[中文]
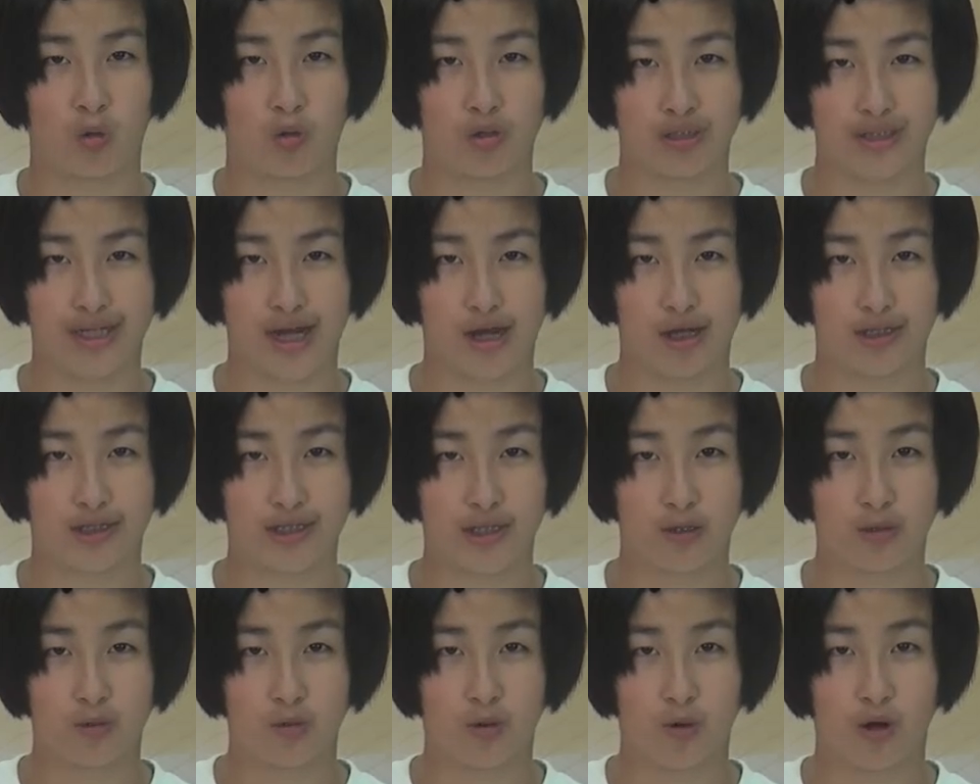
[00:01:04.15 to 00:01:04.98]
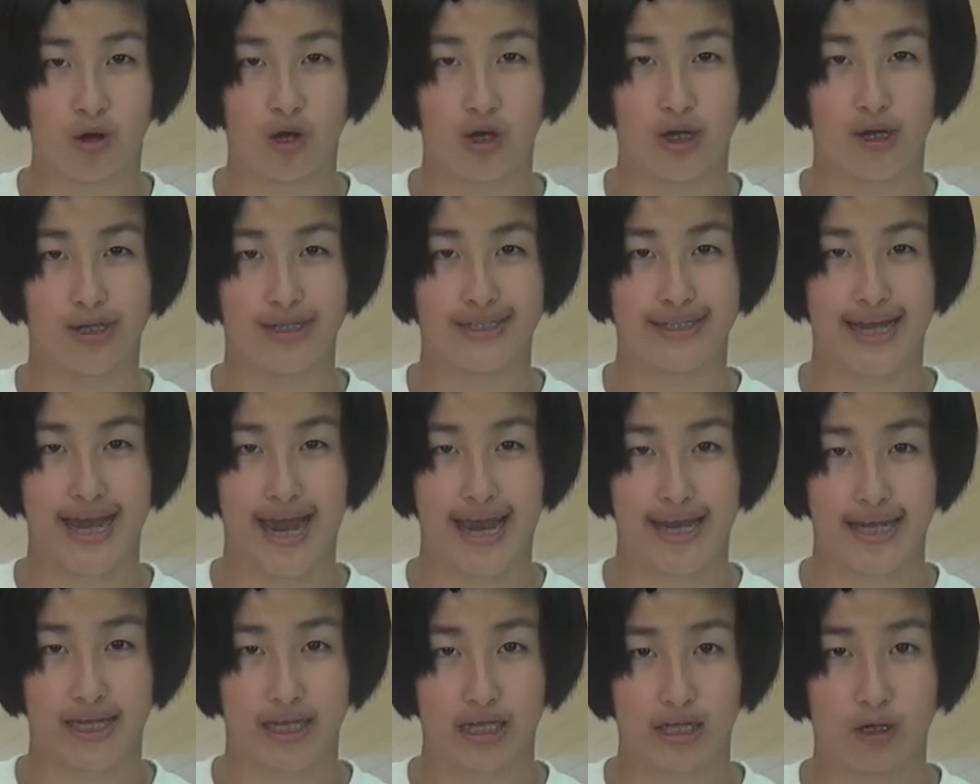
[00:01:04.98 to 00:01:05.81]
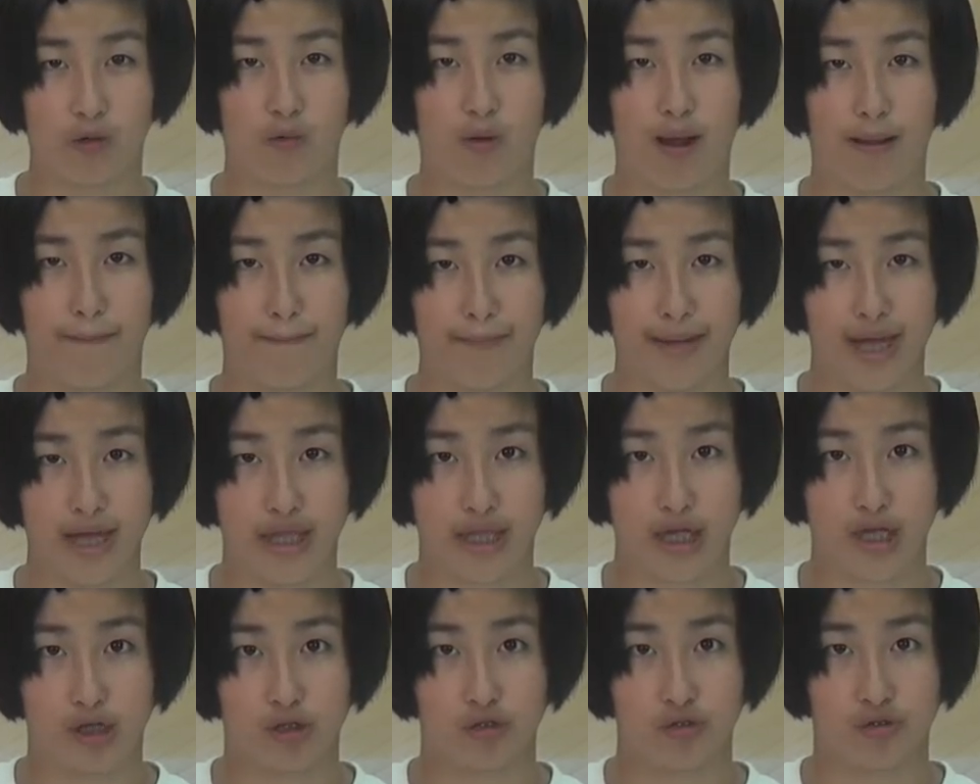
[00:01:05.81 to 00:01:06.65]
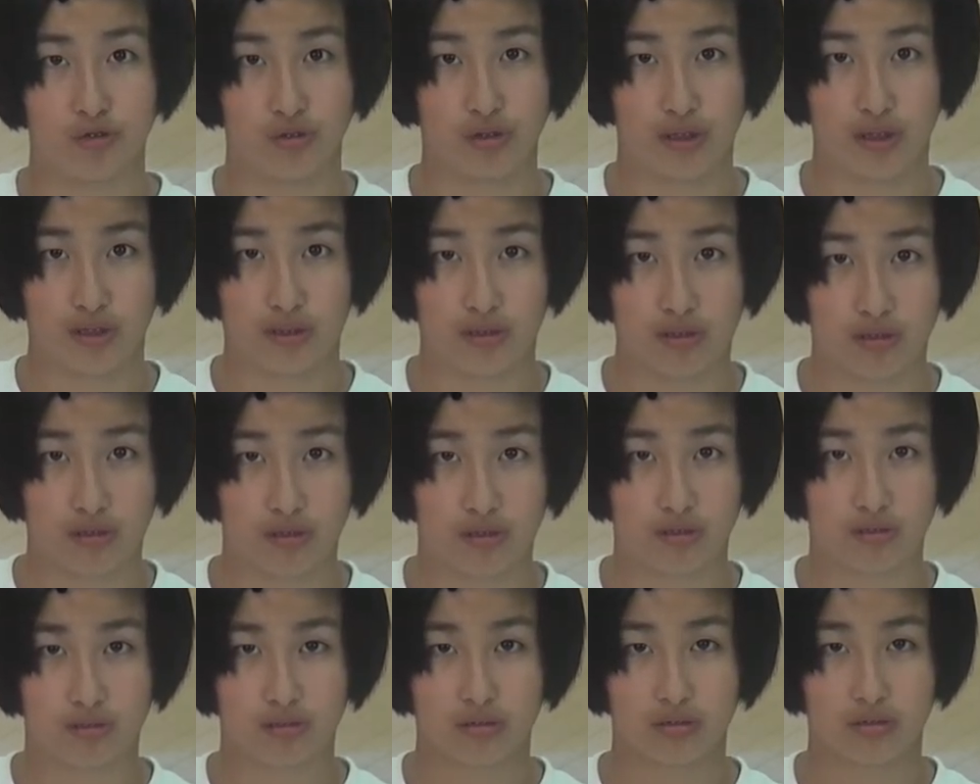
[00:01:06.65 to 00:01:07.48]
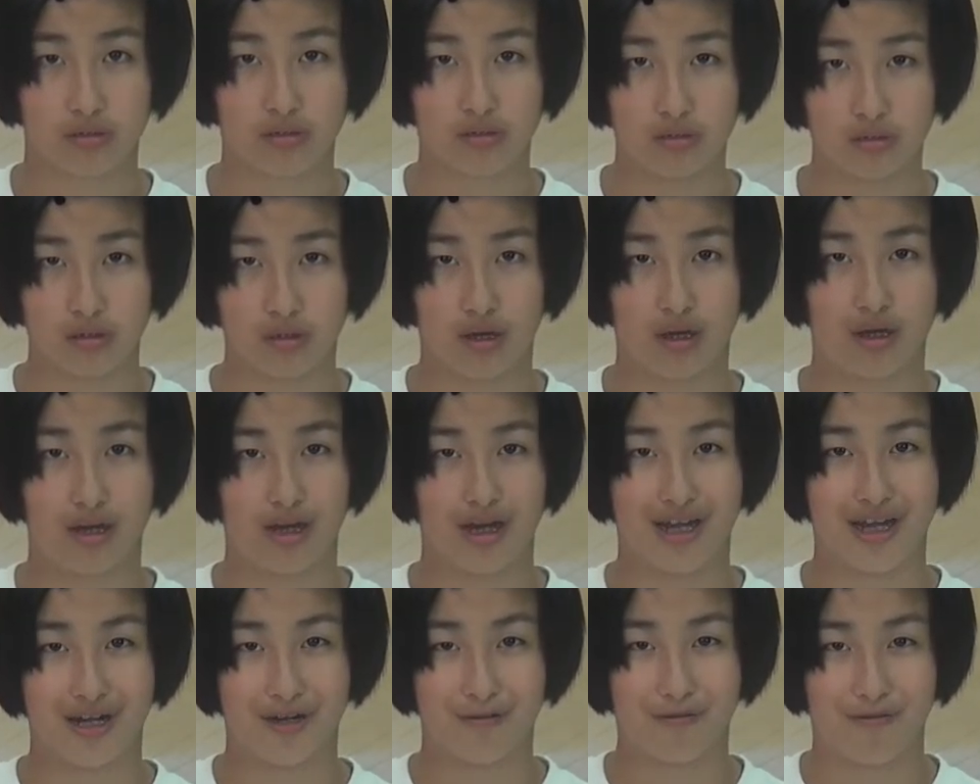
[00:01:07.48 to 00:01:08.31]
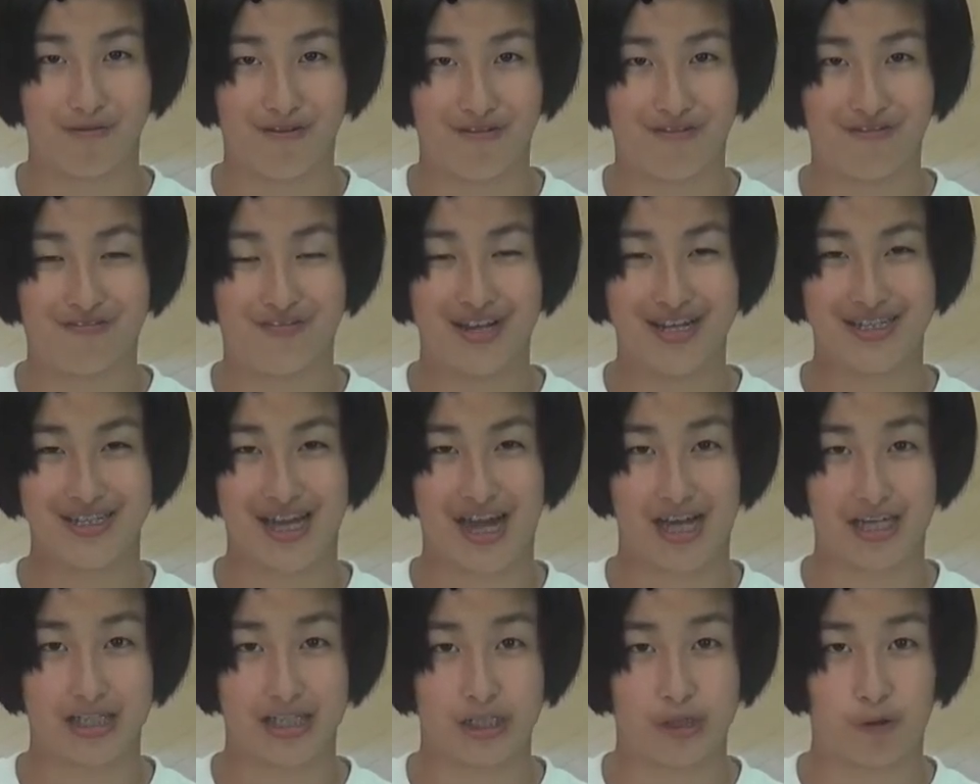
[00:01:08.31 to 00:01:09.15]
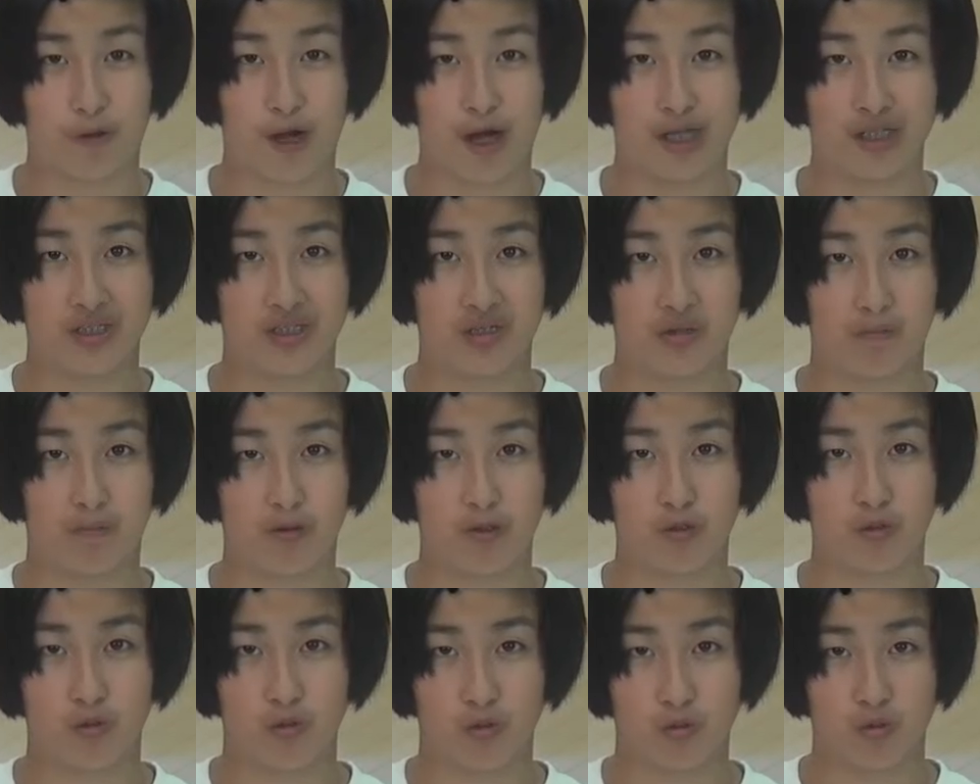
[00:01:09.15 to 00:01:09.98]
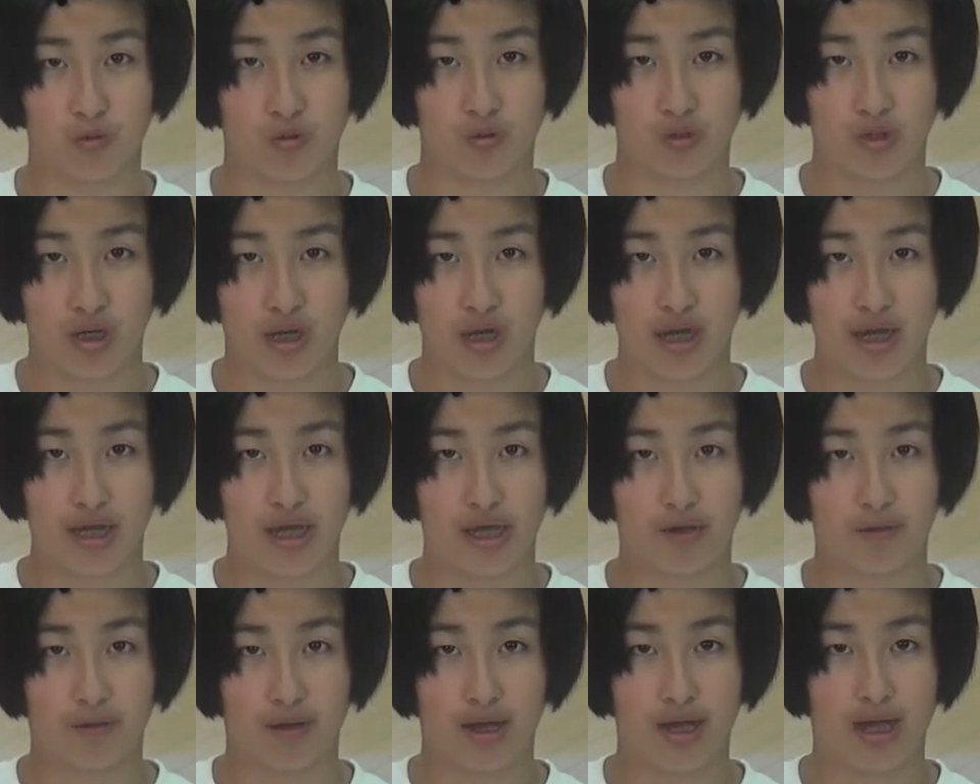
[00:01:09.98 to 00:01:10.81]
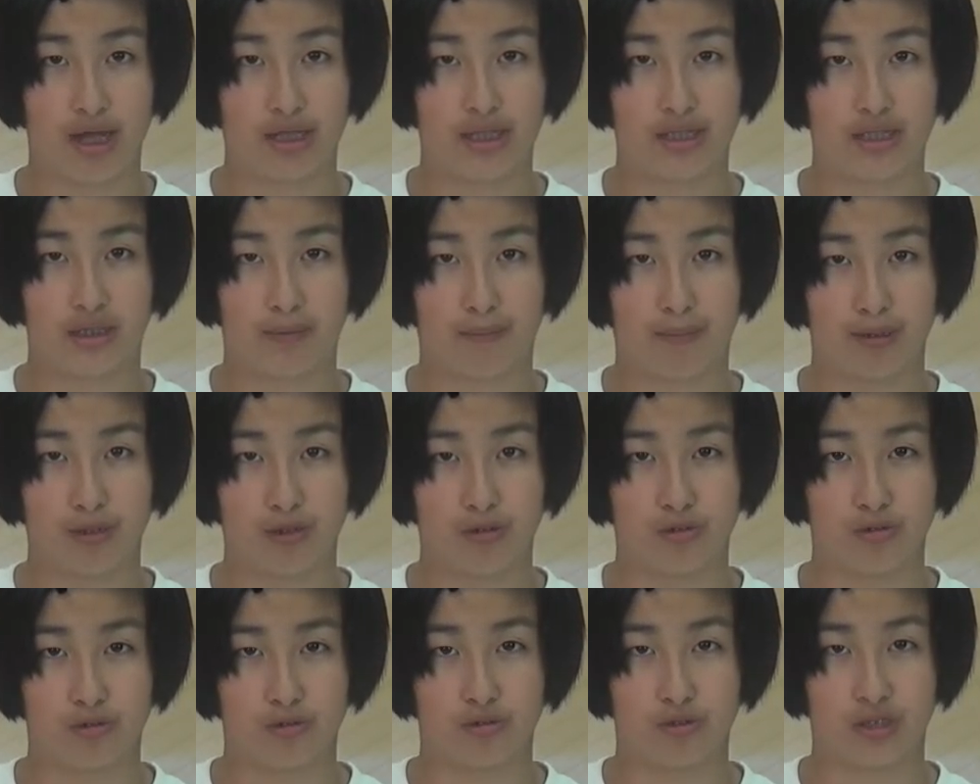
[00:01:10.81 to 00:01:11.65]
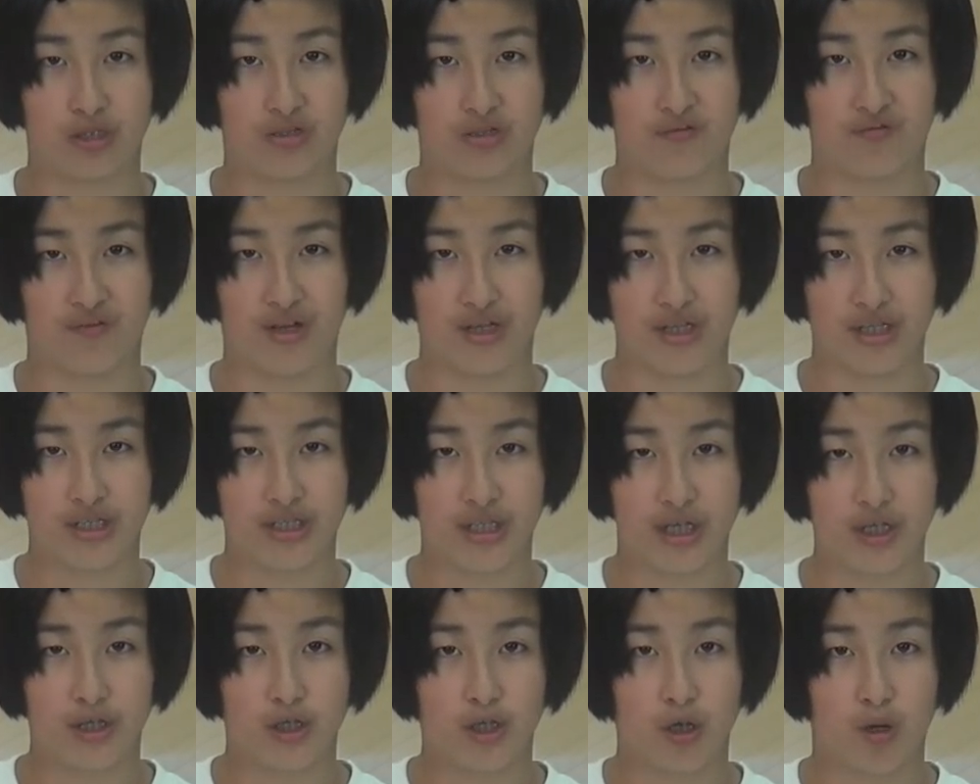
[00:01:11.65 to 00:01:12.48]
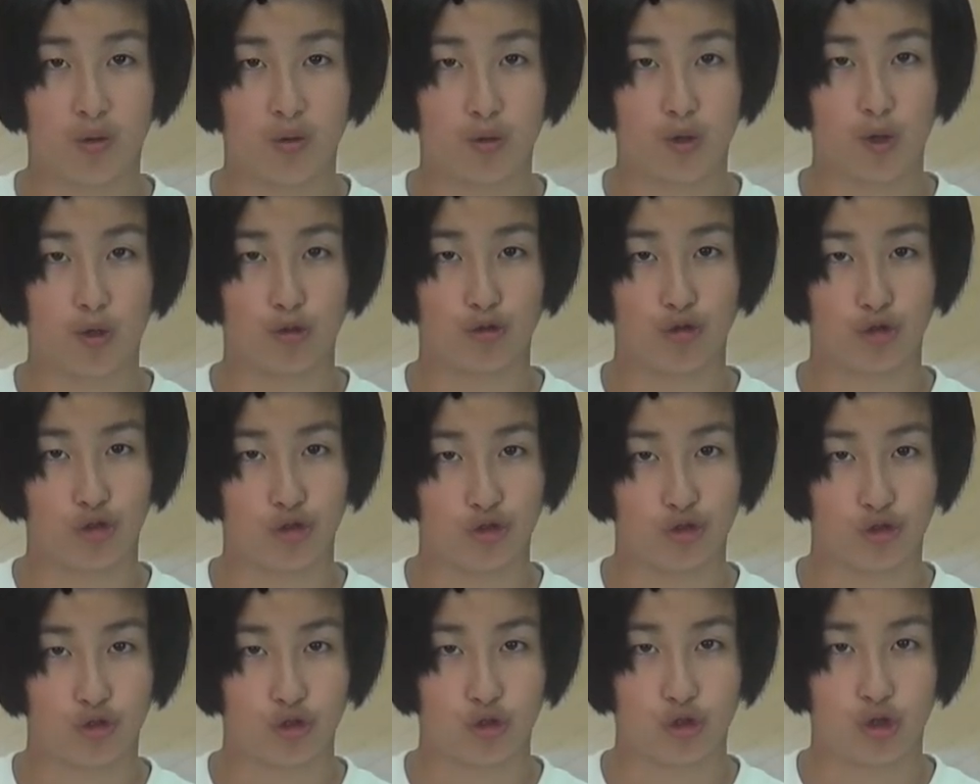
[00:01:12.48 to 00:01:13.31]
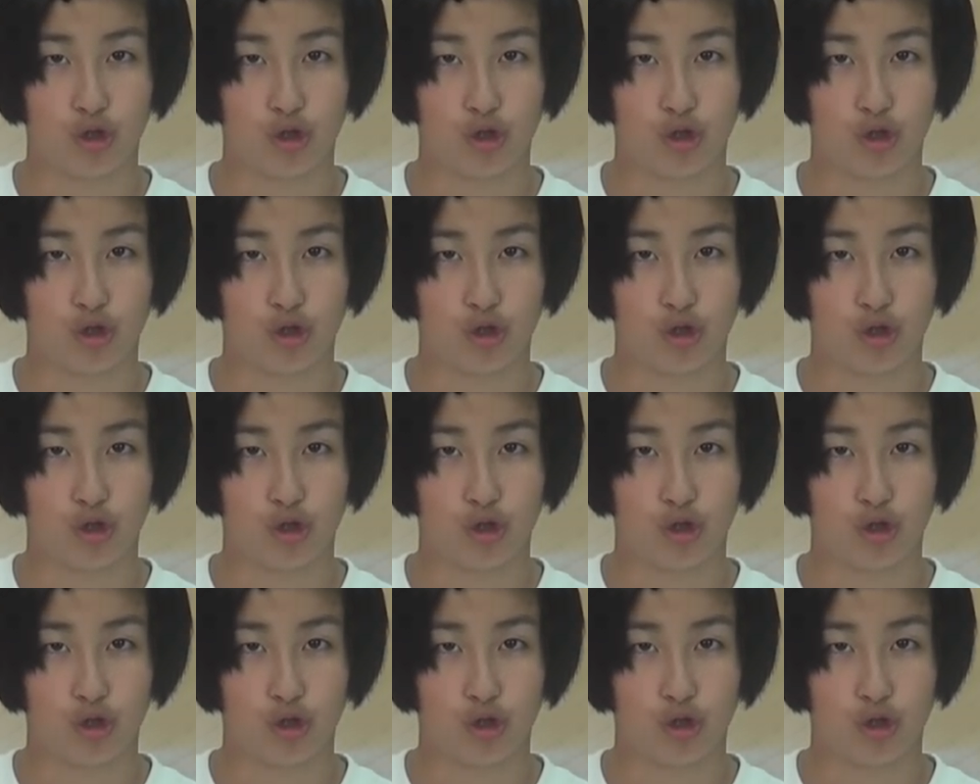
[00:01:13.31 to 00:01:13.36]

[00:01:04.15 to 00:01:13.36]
国小生活留下一个完美的句点。我非常喜欢这本书，因为这本书十分生动有趣，